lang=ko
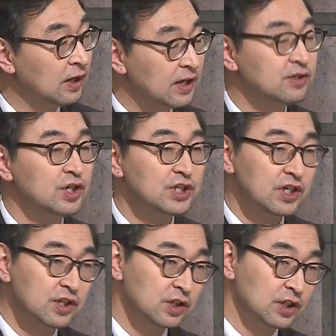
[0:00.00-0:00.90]
그래서
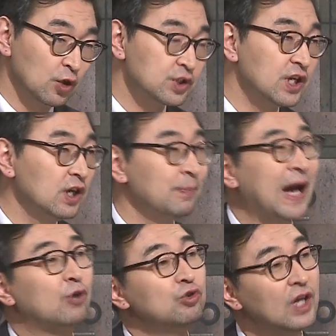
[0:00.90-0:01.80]
이제는 정책을
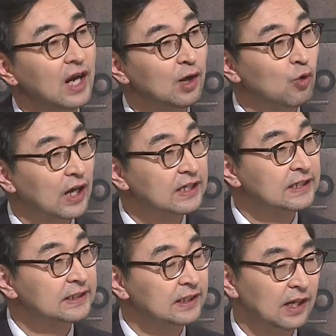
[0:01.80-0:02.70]
바꾼다라고
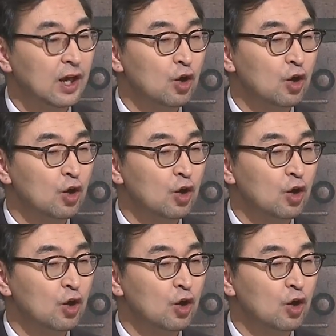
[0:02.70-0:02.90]
하는